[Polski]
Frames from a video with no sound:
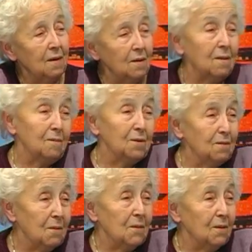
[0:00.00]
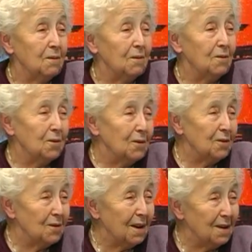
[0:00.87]
No, myśmy mogli
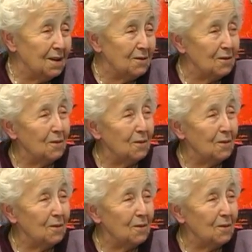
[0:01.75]
usiąść na tej